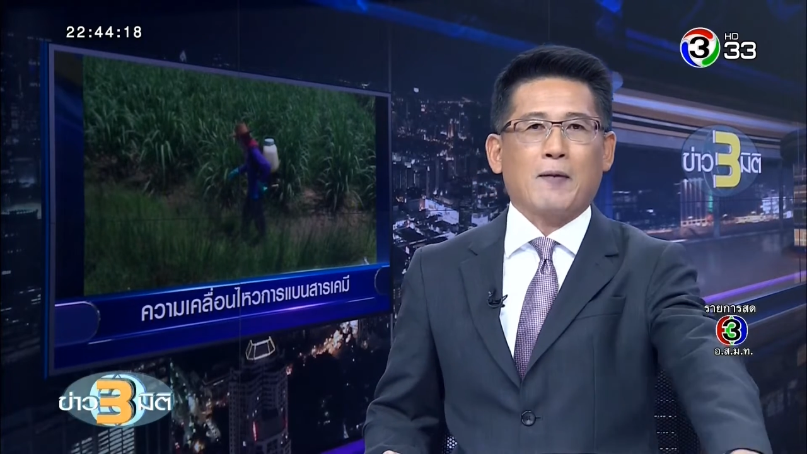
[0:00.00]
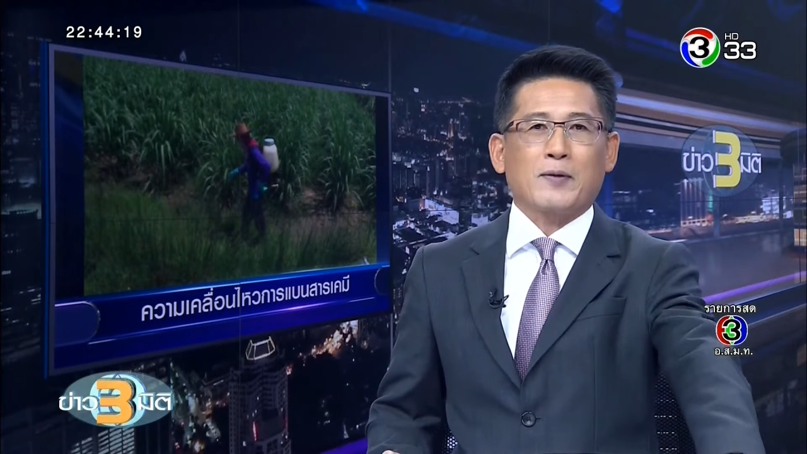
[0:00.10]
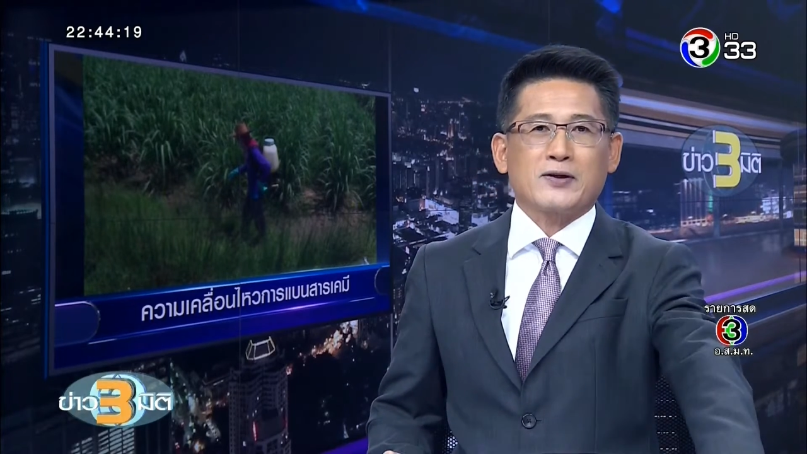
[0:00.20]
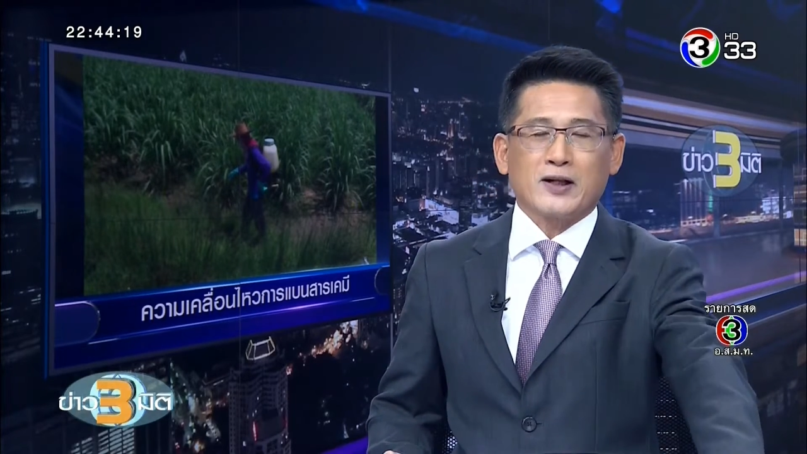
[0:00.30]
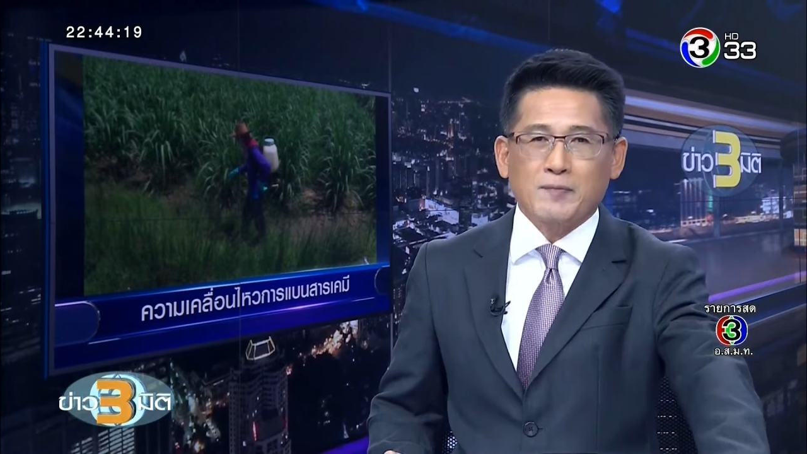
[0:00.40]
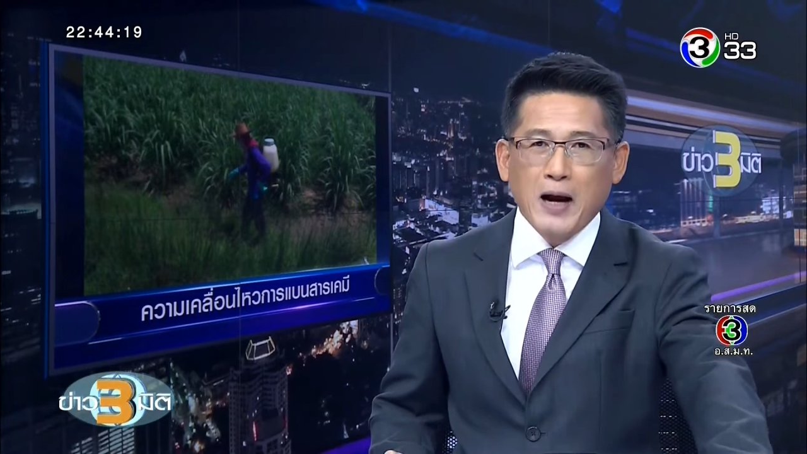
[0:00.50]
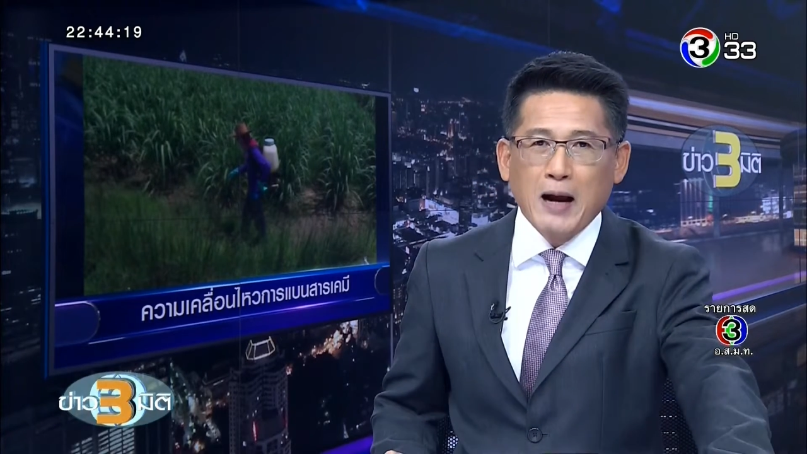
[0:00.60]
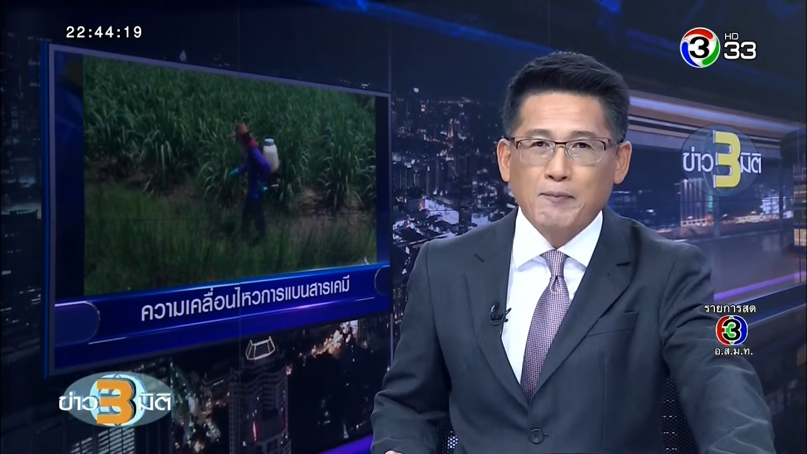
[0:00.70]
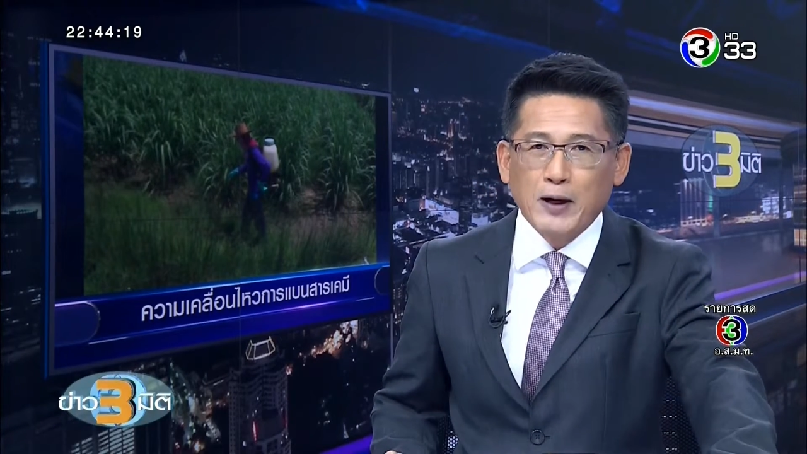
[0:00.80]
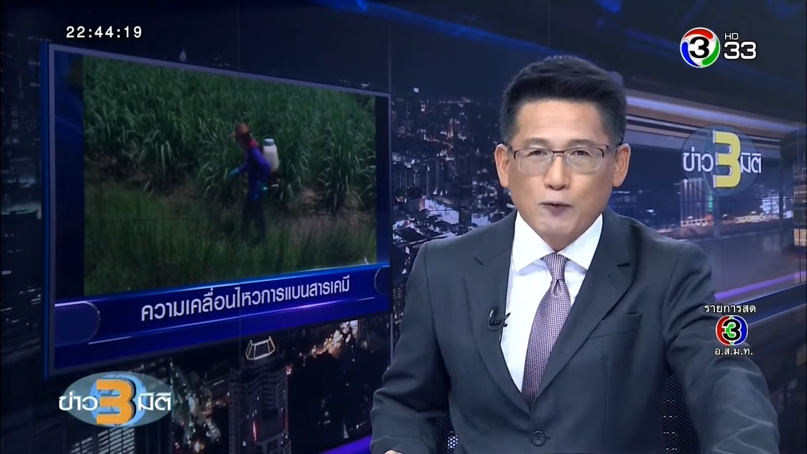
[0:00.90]
ประสิทธิภา
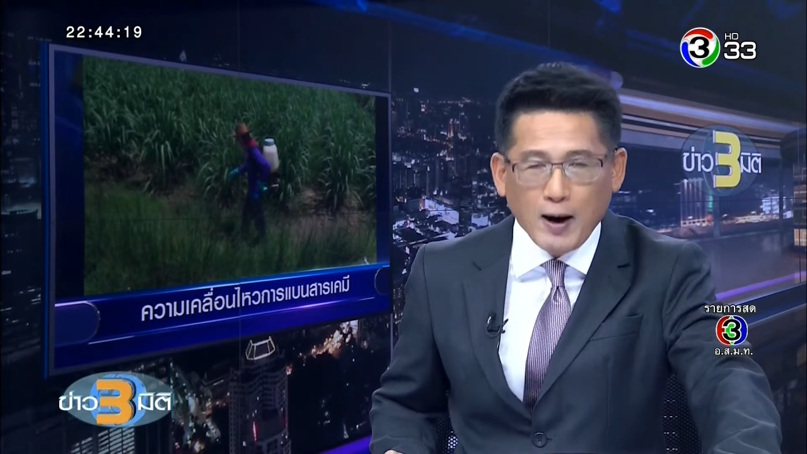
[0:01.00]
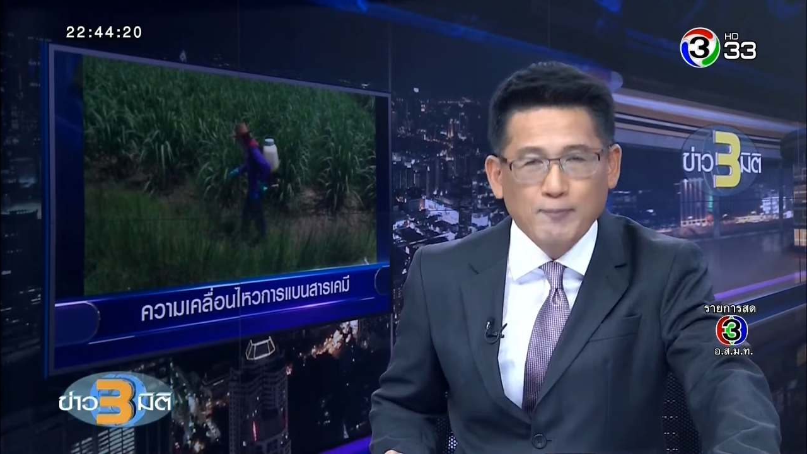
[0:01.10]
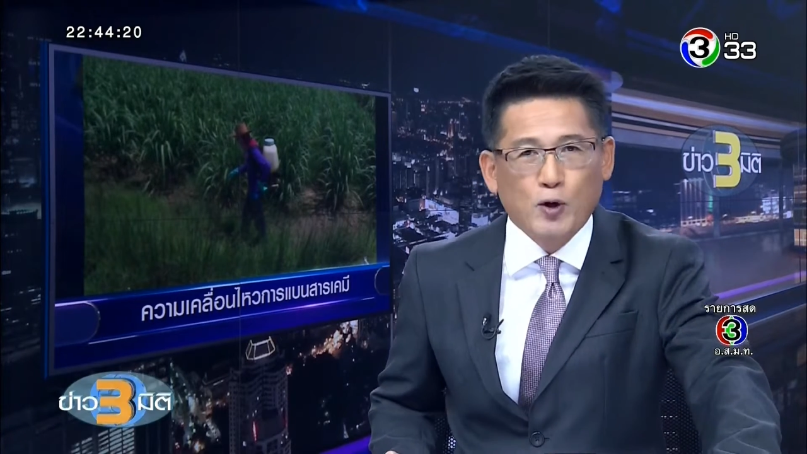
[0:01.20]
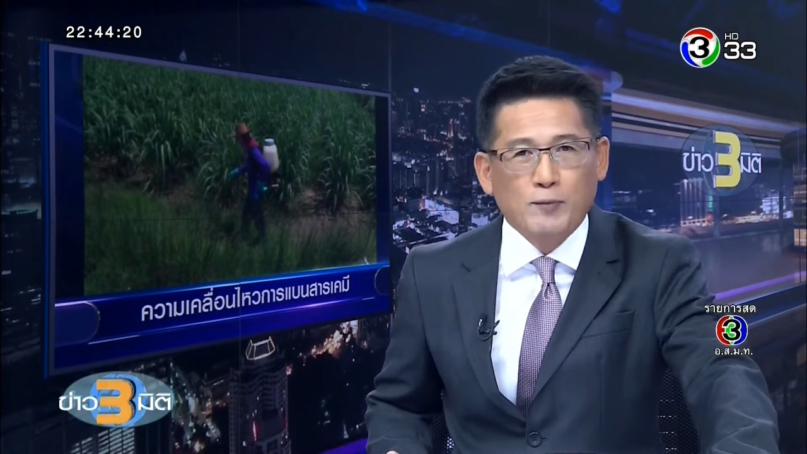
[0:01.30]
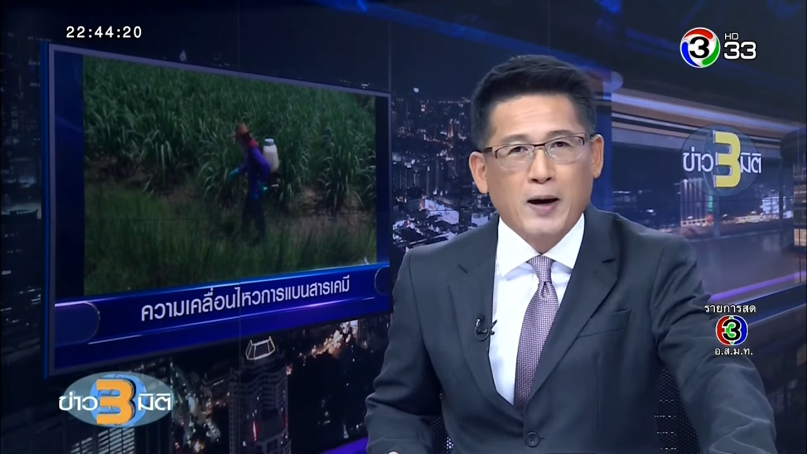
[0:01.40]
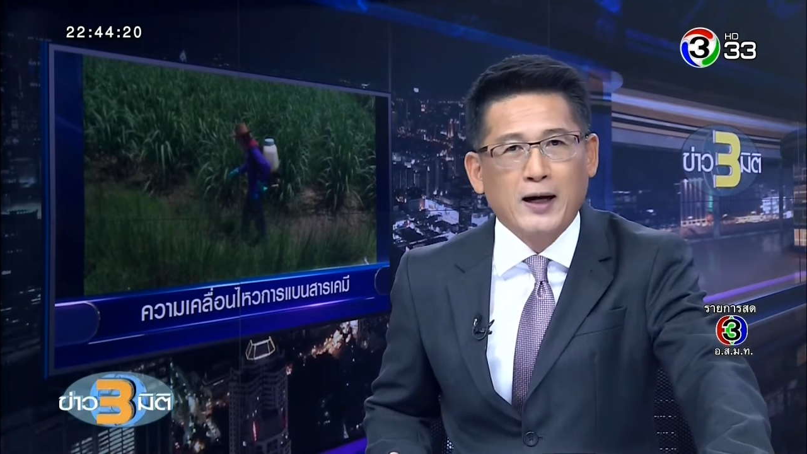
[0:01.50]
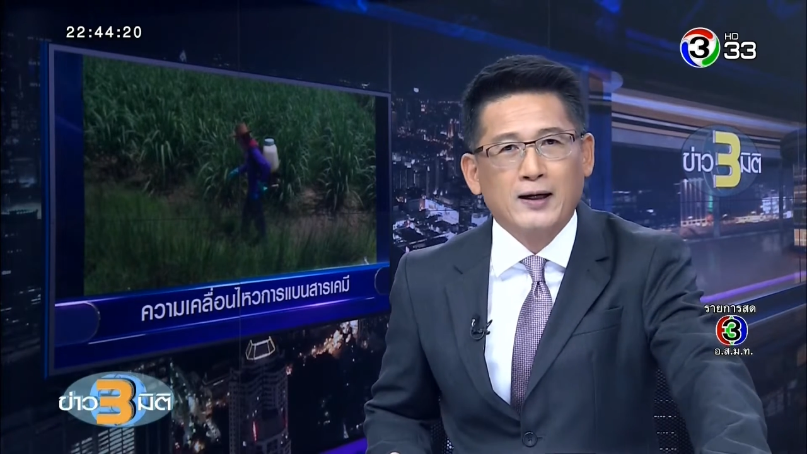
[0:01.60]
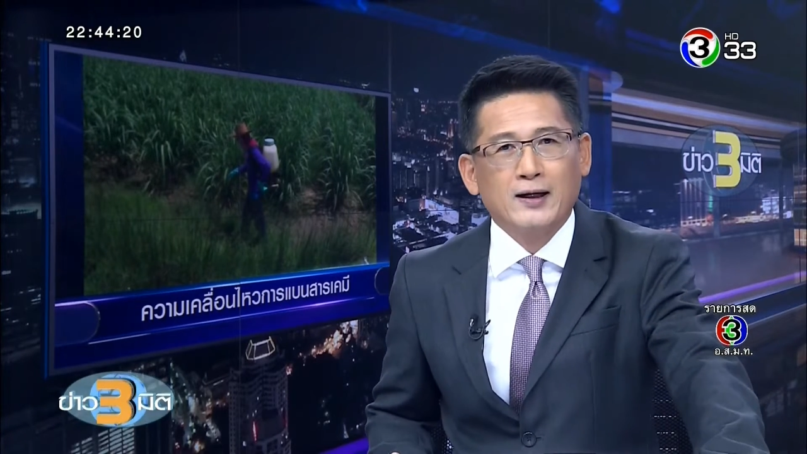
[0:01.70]
พและความปลอดภัย